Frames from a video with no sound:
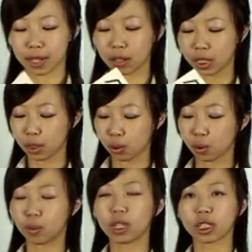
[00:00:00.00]
要记
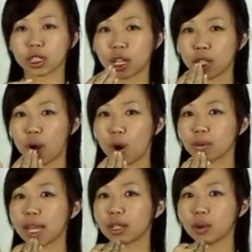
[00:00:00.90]
住，舌
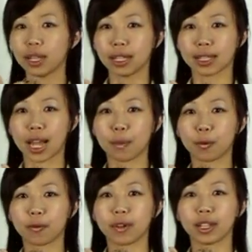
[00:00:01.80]
头在最底下的
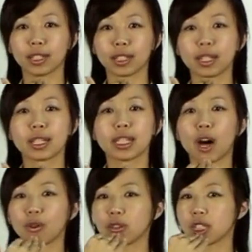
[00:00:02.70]
部分
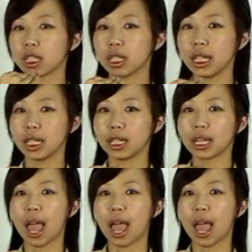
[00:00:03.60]
要吃力，